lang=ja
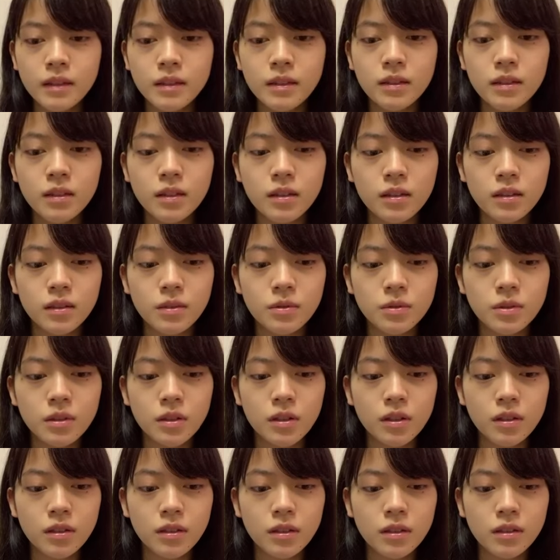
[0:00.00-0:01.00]
だからねお
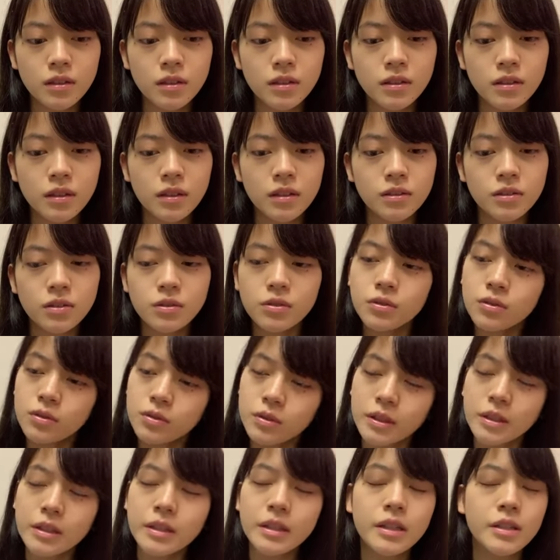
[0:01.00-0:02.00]
魚が出たらちょっと
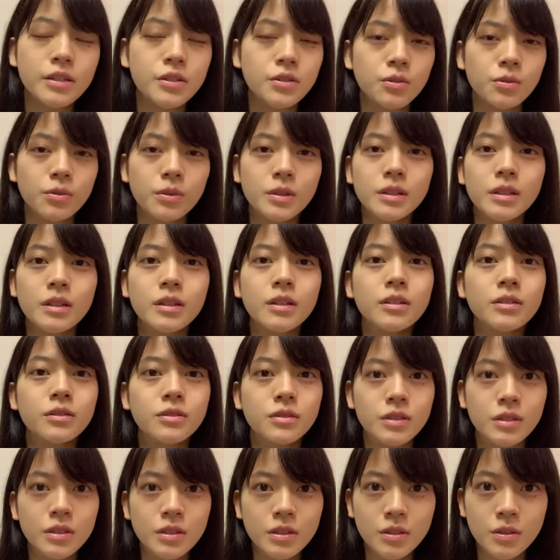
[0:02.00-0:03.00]
ねテンションは下がる
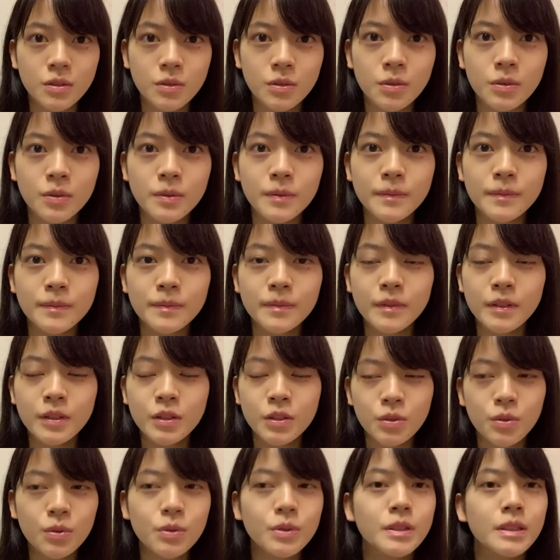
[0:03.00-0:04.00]
んですけど
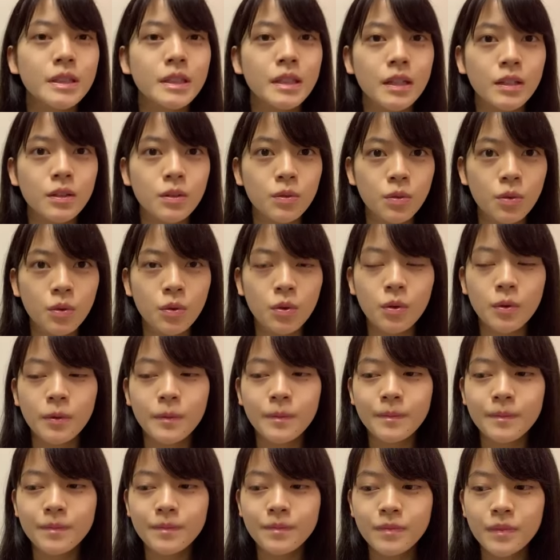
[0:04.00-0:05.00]
正直なところ
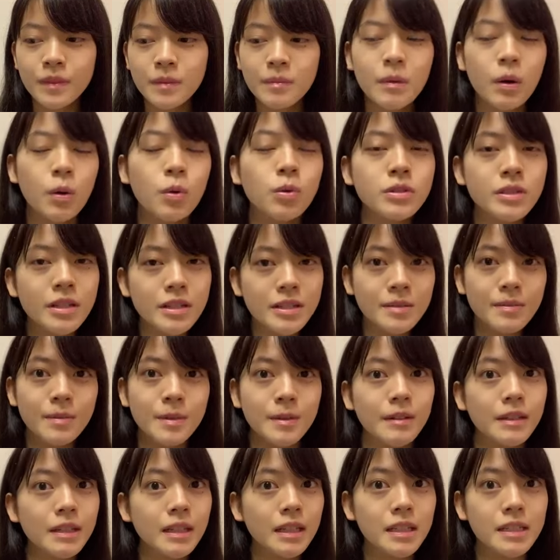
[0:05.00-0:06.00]
まあ、お刺
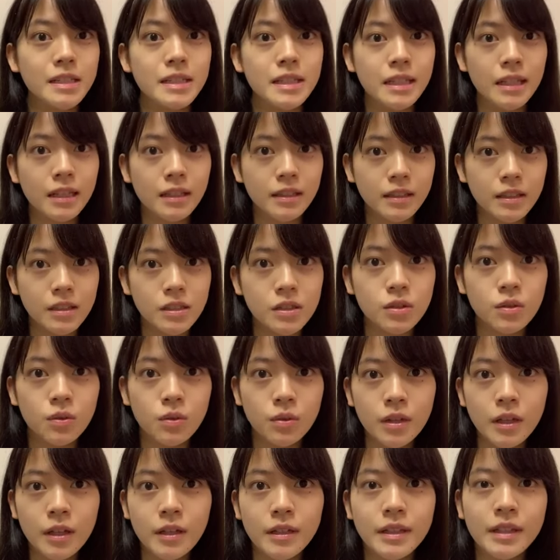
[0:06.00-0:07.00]
身は大好きなんですけど
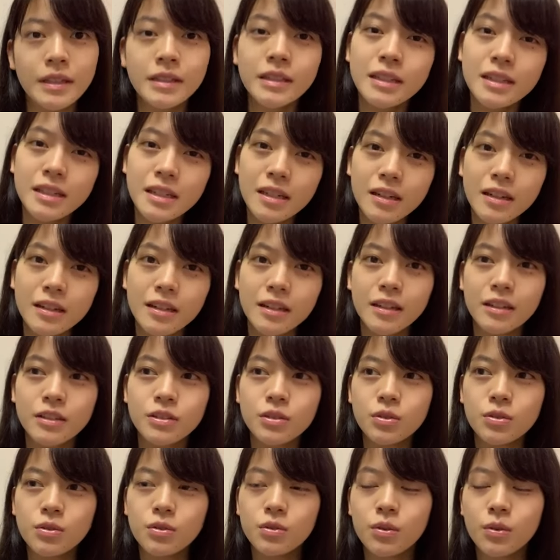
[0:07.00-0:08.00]
ね焼き魚が
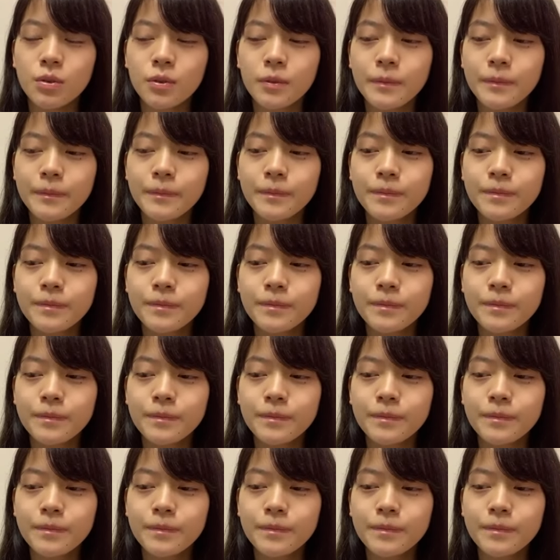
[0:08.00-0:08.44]
ちょっと